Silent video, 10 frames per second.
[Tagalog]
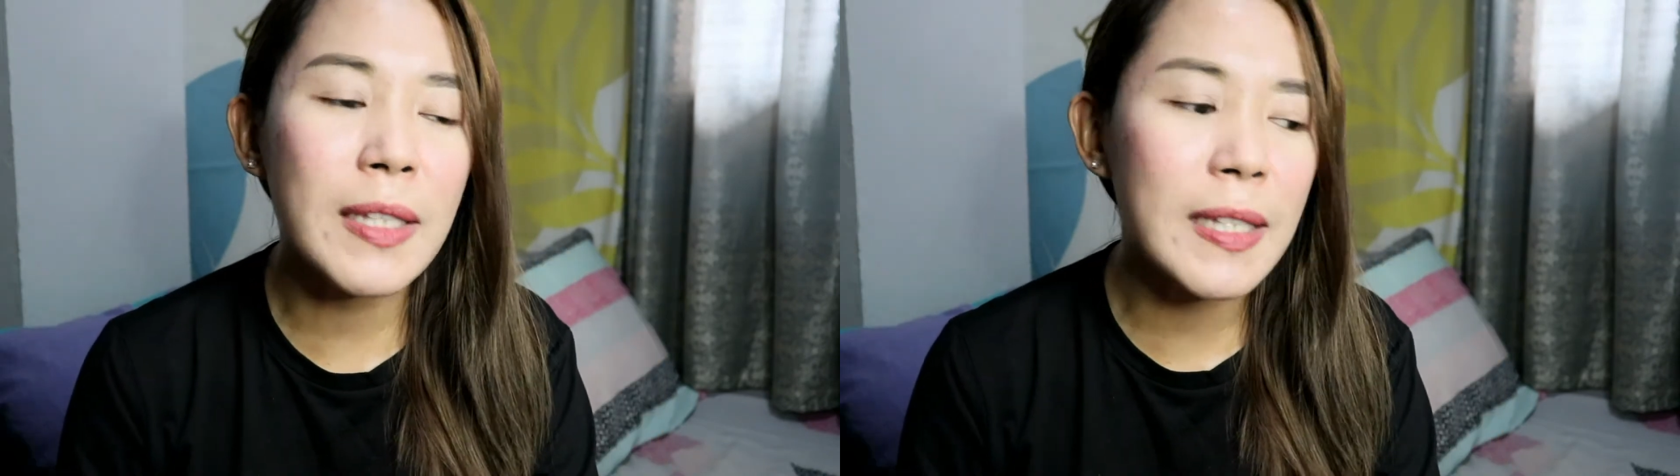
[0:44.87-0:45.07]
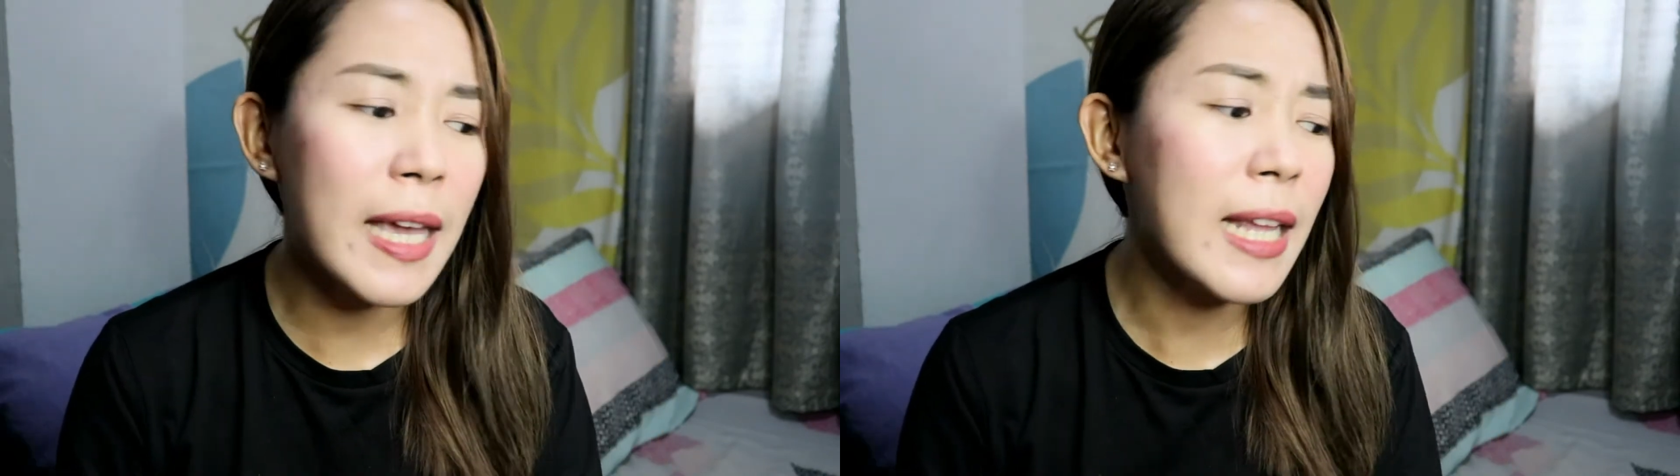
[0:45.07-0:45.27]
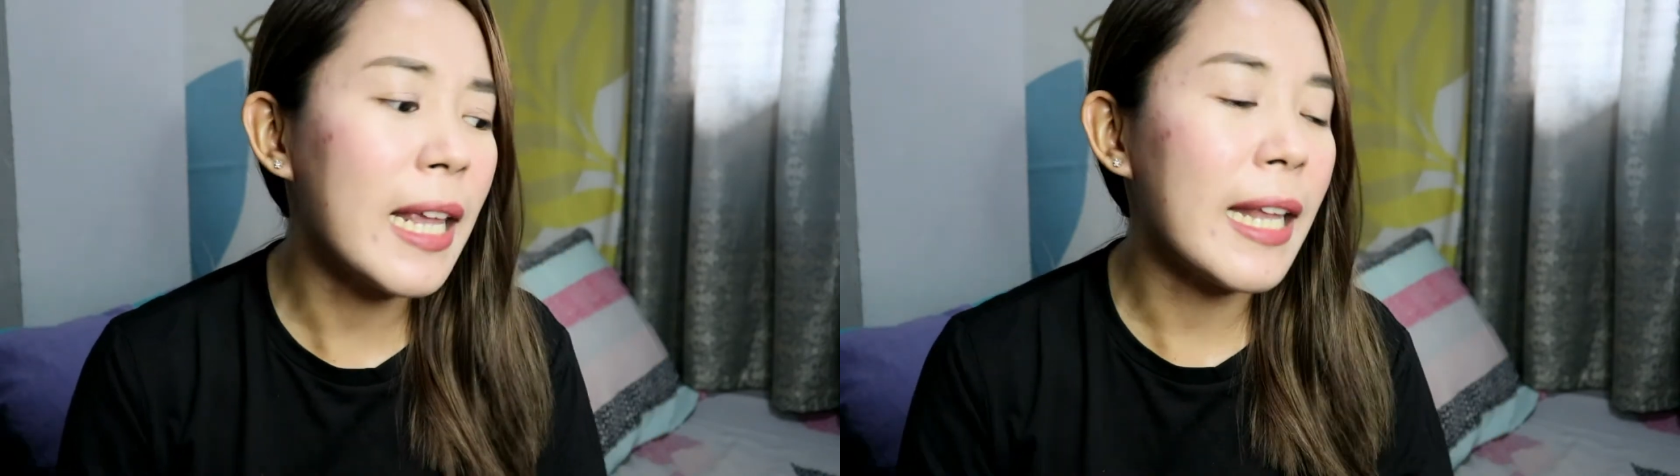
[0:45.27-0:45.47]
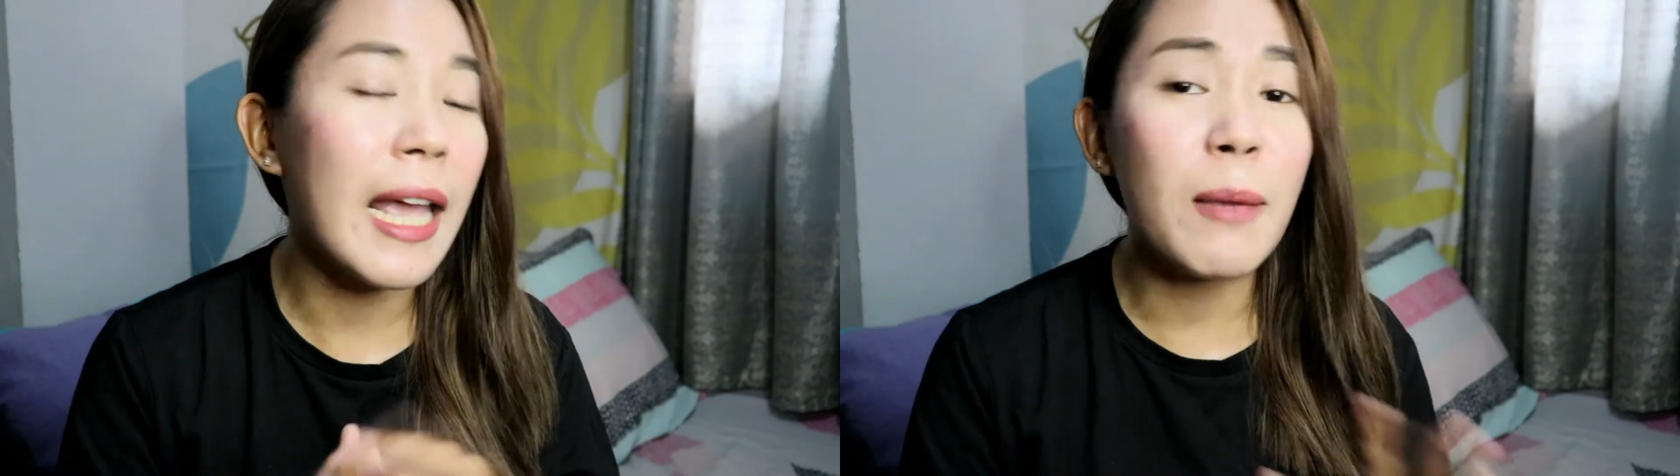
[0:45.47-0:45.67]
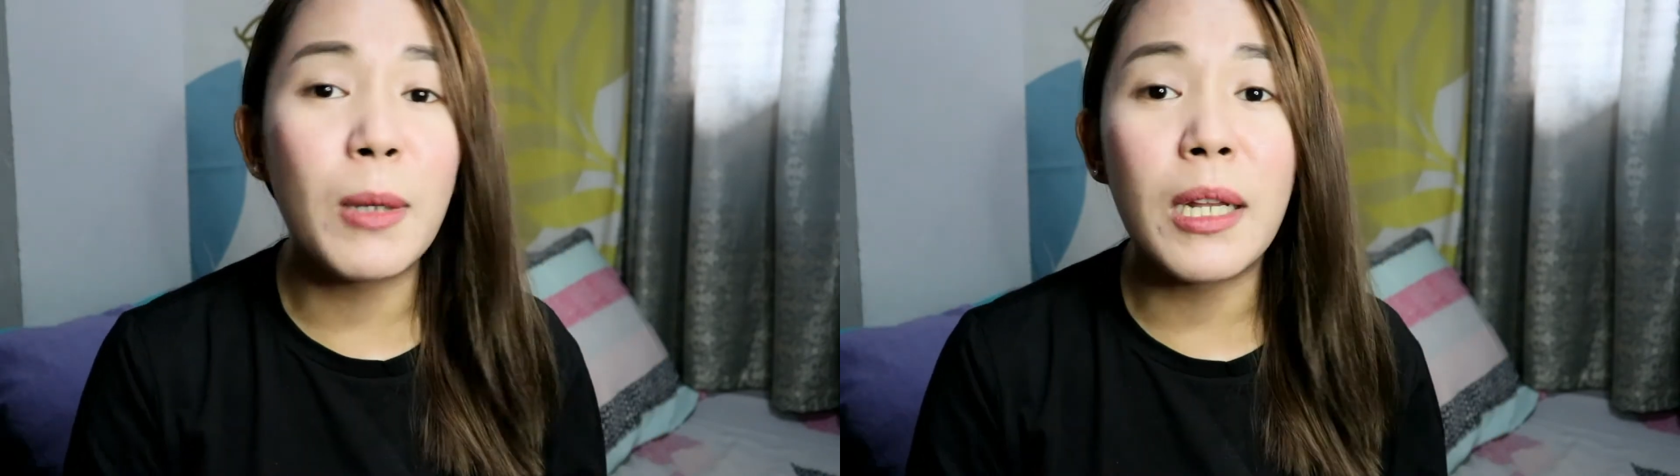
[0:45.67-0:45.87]
sale and
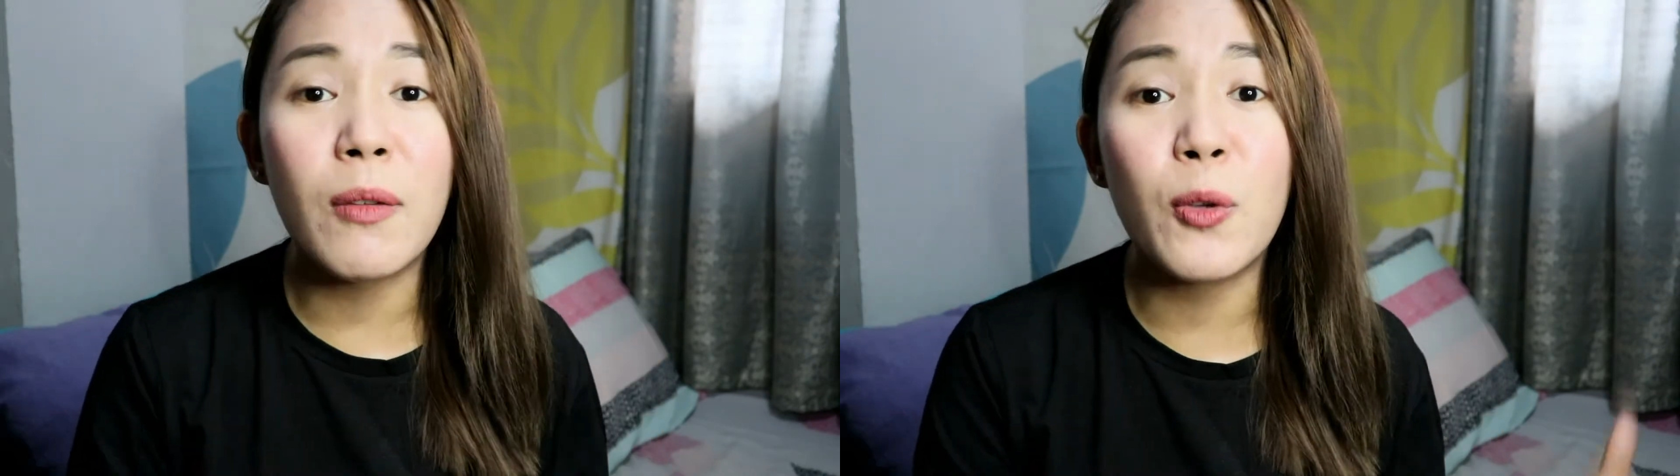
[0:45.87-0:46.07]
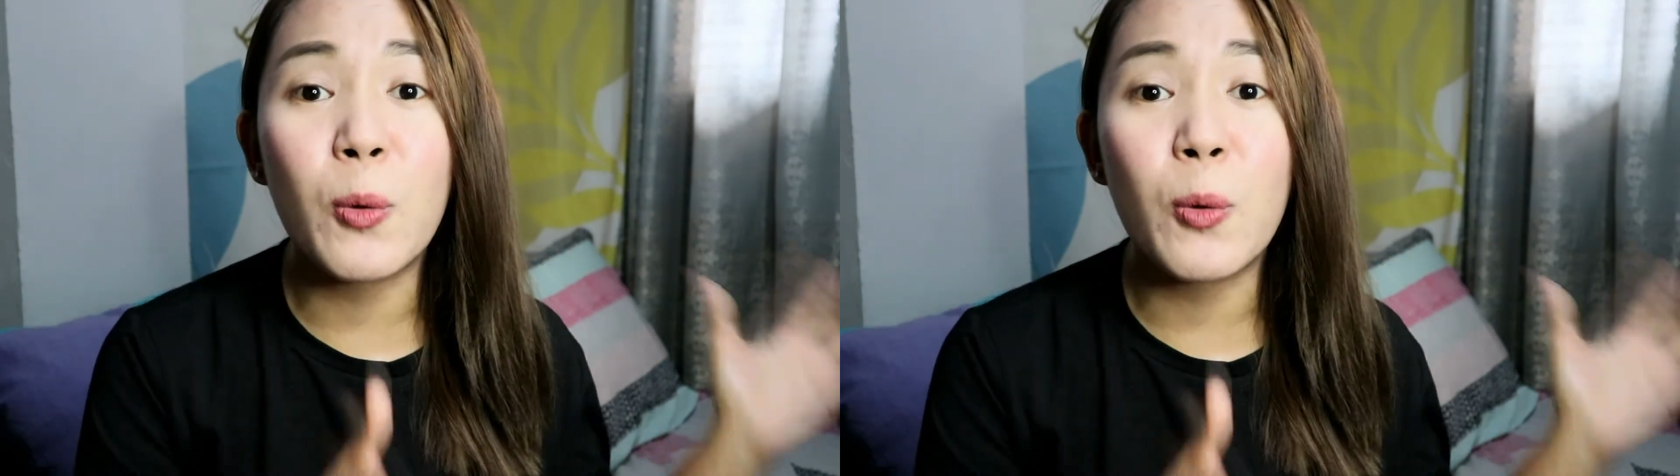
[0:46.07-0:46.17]
I believe